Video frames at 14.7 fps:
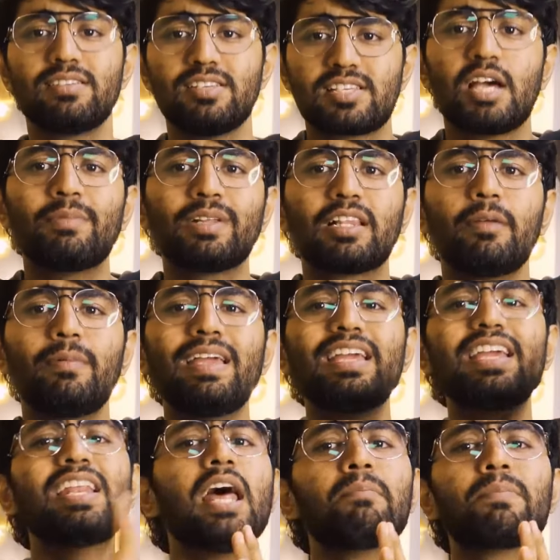जिसका मतलब है
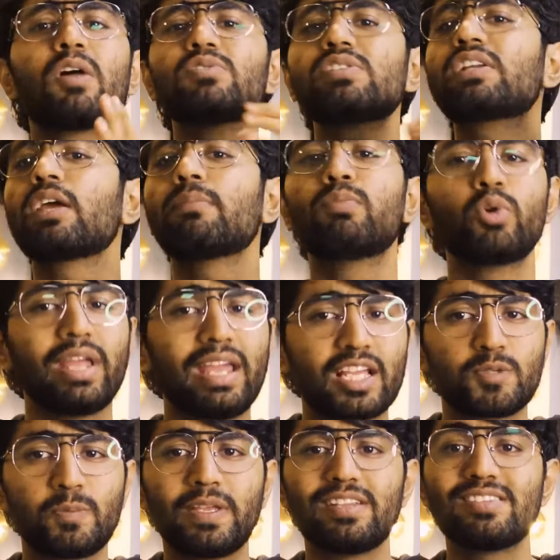इन ऐप ब्राउजर के बुरे
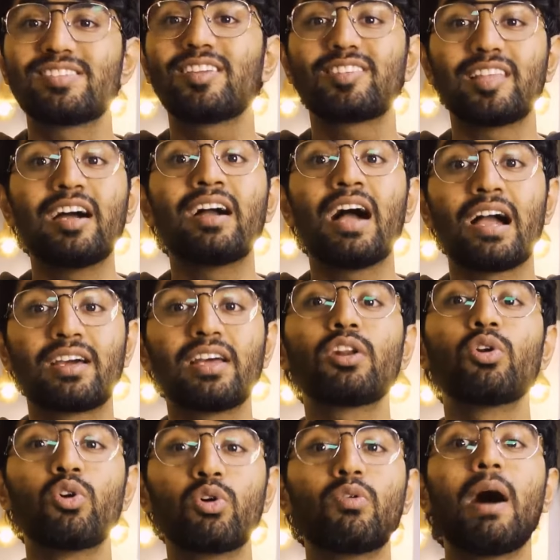एक्सपीरियंस से तंग आकर
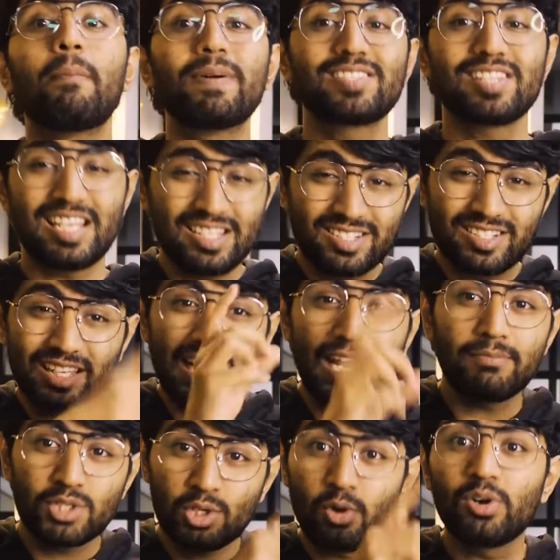लोग वापस
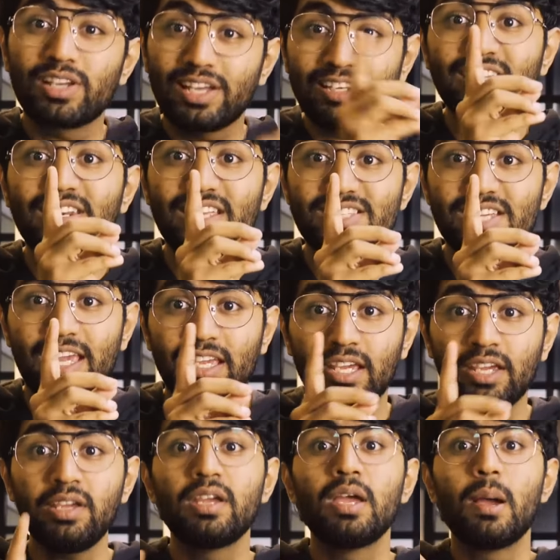इंस्टाग्राम स्क्रोल करने नहीं
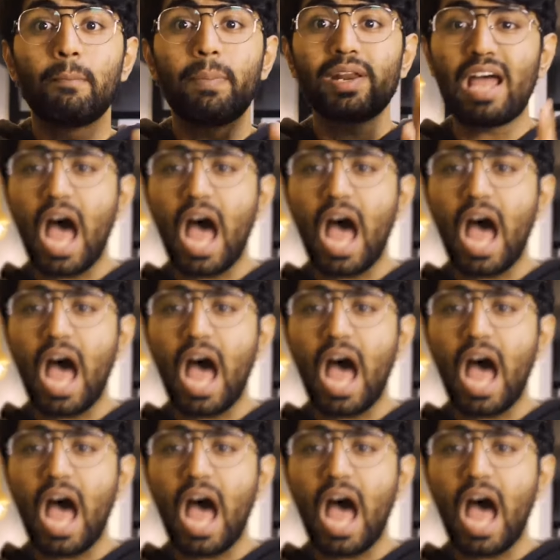जाएंगे पर